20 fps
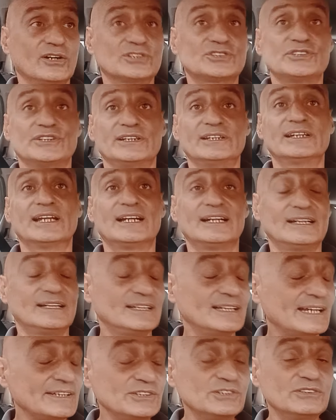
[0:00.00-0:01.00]
Oggi
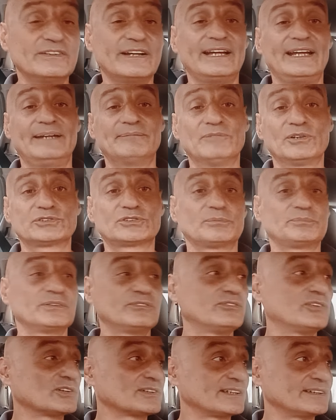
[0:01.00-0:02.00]
la, la Juve è molto
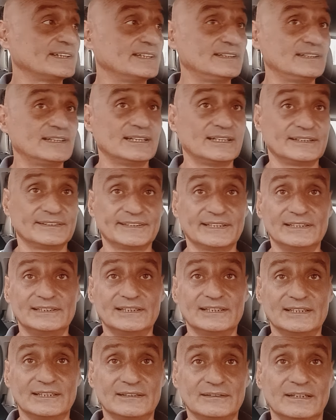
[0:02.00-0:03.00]
più forte del,
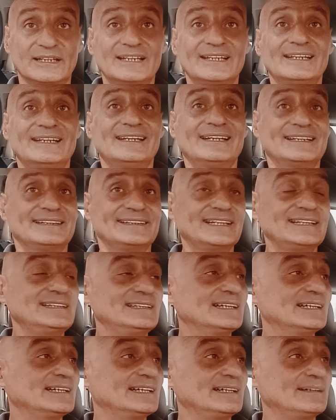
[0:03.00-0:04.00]
del,
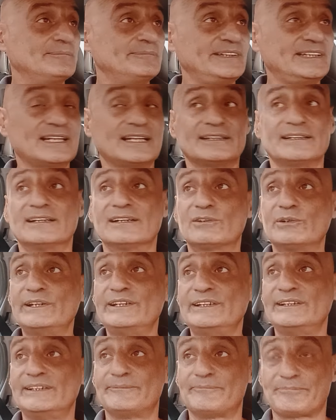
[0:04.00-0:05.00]
del Milan,
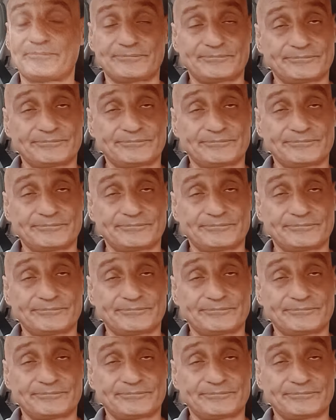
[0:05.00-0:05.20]
quindi